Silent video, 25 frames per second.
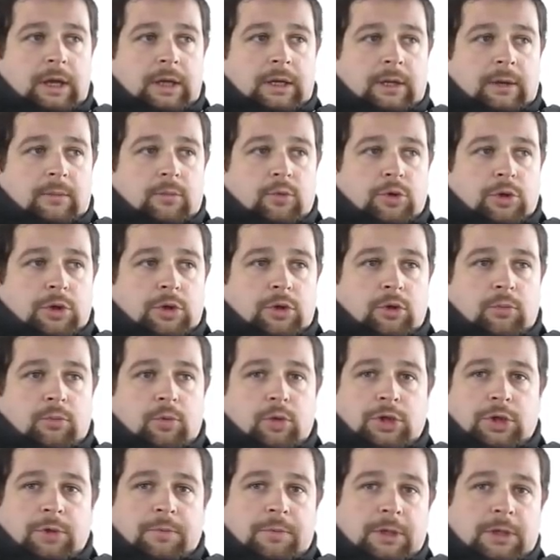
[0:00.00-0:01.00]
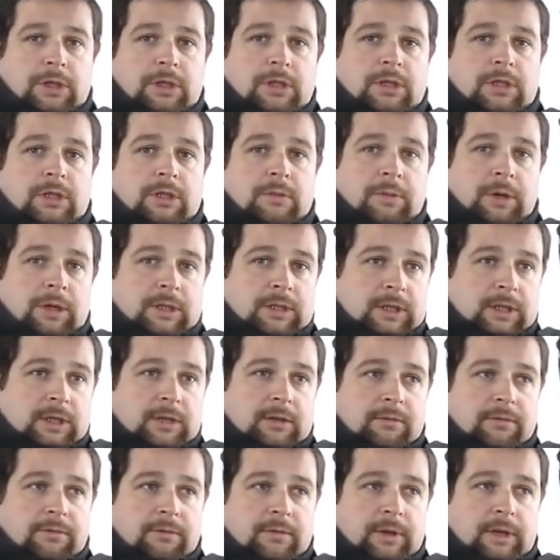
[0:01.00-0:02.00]
Тому же, кто больше
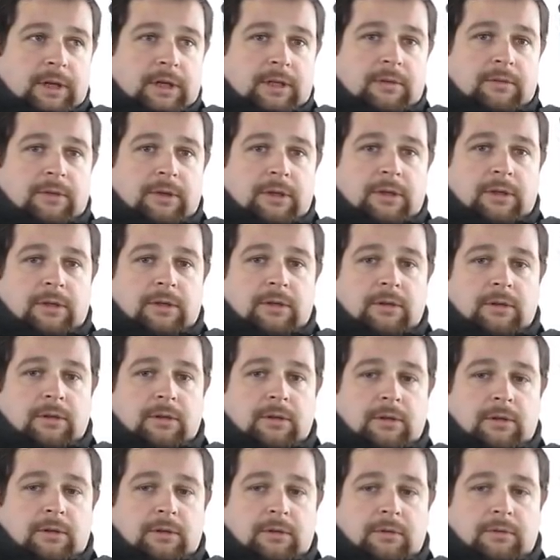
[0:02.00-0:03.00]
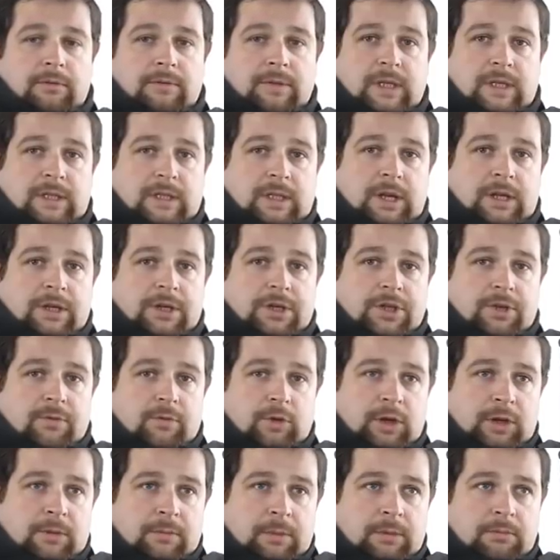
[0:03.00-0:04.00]
50% вкладывает э, в создание
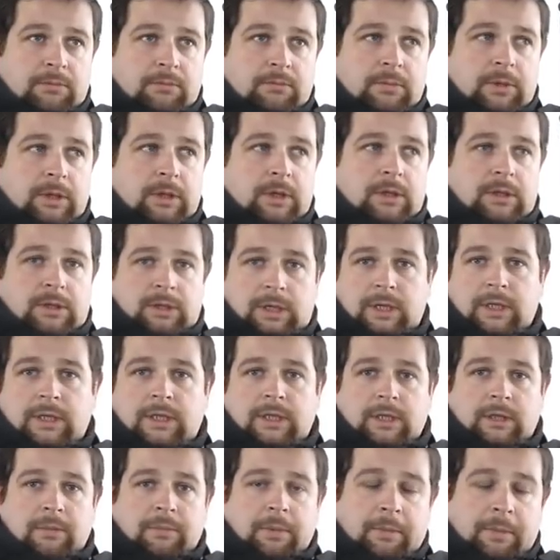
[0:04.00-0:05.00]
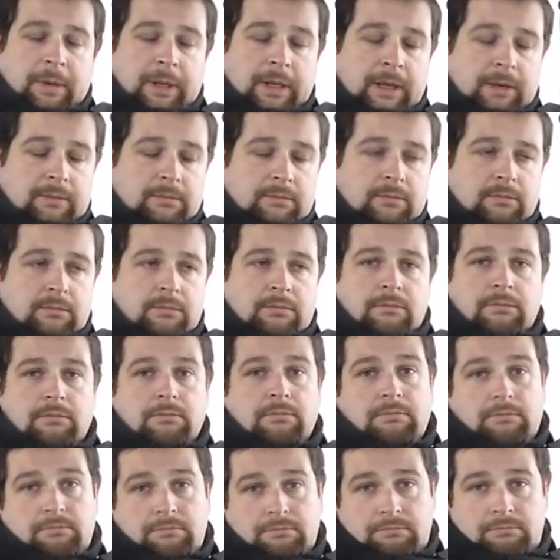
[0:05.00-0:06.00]
чего-либо, делить это пополам
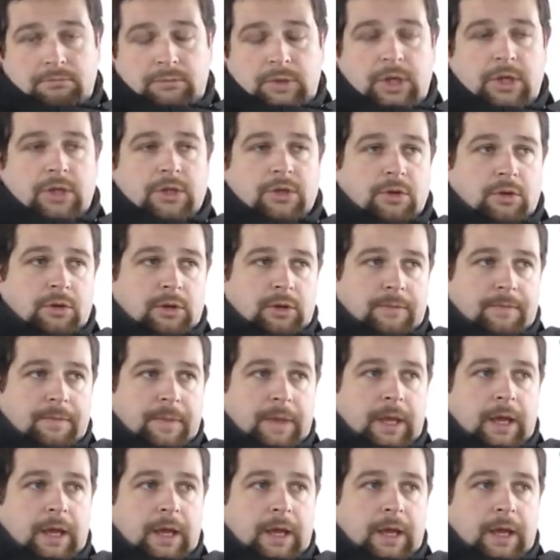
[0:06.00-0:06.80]
нерезонно.